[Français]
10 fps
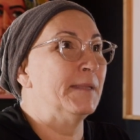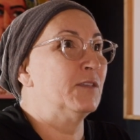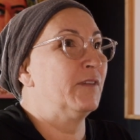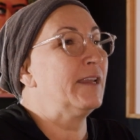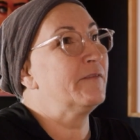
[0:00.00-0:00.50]
Mais
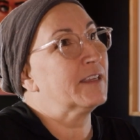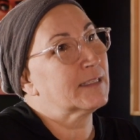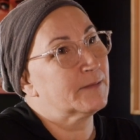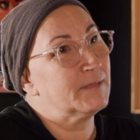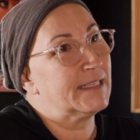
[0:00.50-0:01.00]
souvent, la
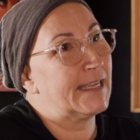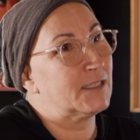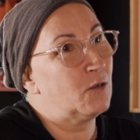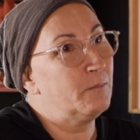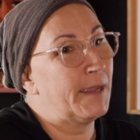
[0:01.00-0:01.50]

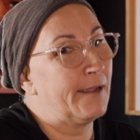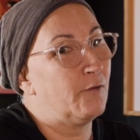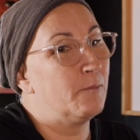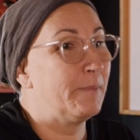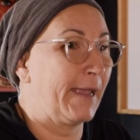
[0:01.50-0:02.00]
victimisation, ben,
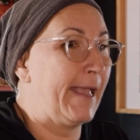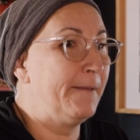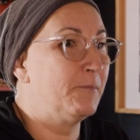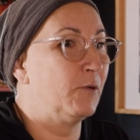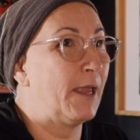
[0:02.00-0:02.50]
on le
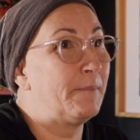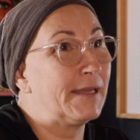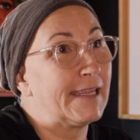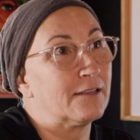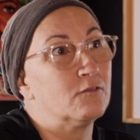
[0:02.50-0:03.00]
prend, on
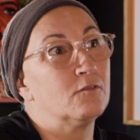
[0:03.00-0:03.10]
l'applique à